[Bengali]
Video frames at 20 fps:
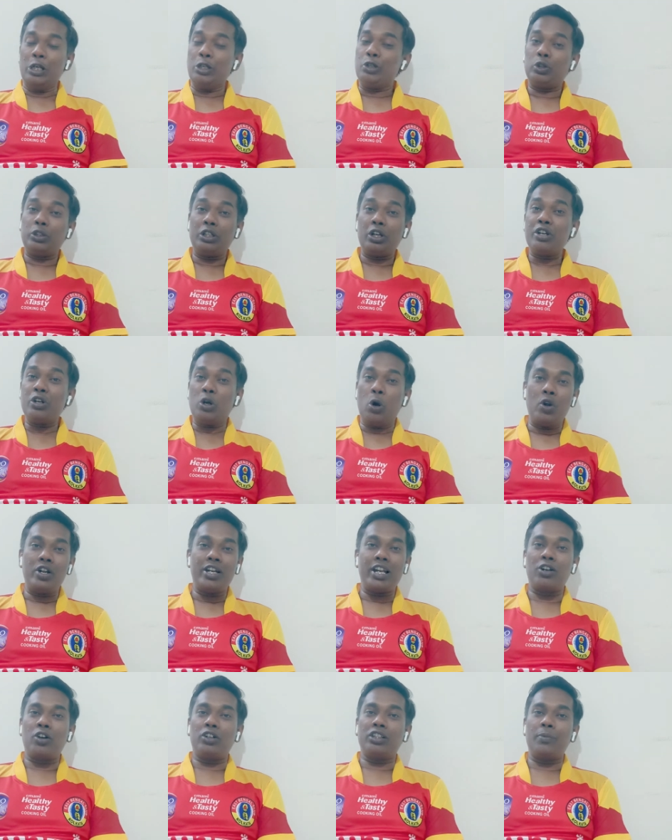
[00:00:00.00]
যদি ওই
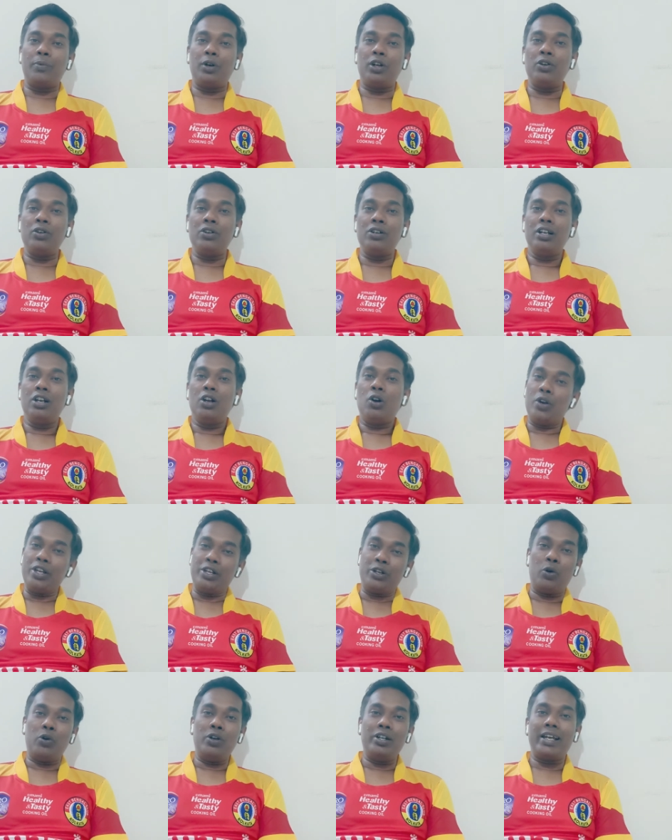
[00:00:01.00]
গোলটার কথা বলো ওই
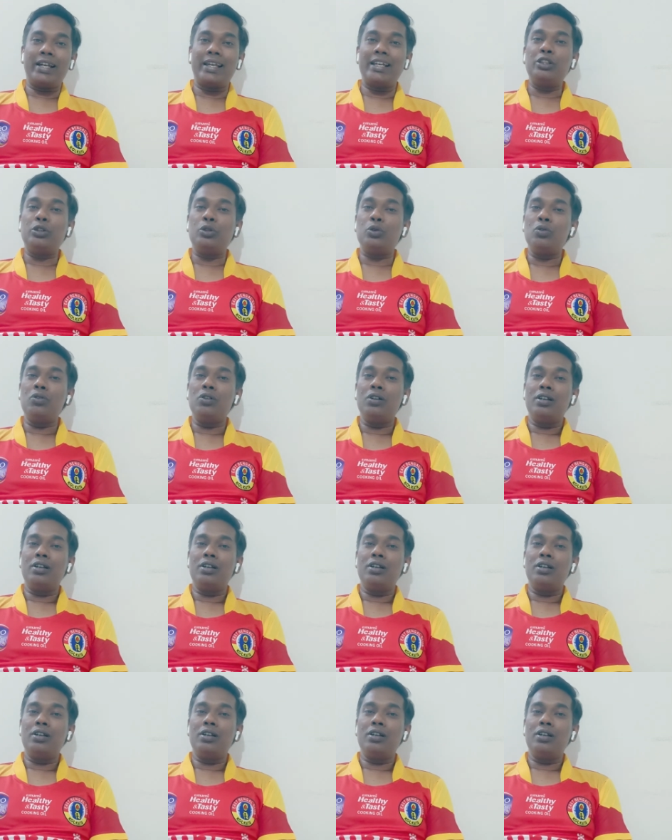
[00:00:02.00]
গোলটা কিন্তু